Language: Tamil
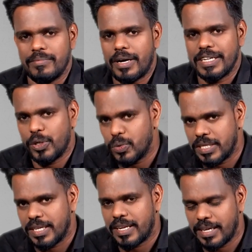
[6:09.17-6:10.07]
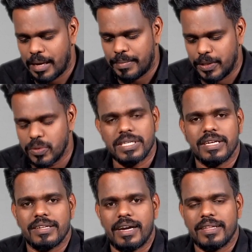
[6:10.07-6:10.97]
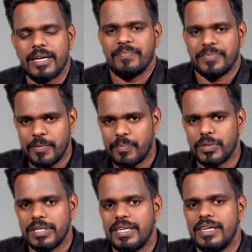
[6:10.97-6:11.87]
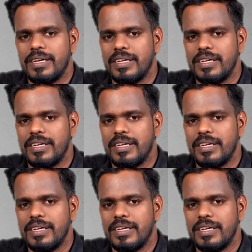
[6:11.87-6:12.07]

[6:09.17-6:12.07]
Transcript: மார்க் யோசிக்கிறாரு அப்படி யோசிக்கிறதுனால தான் இப்போதைக்கு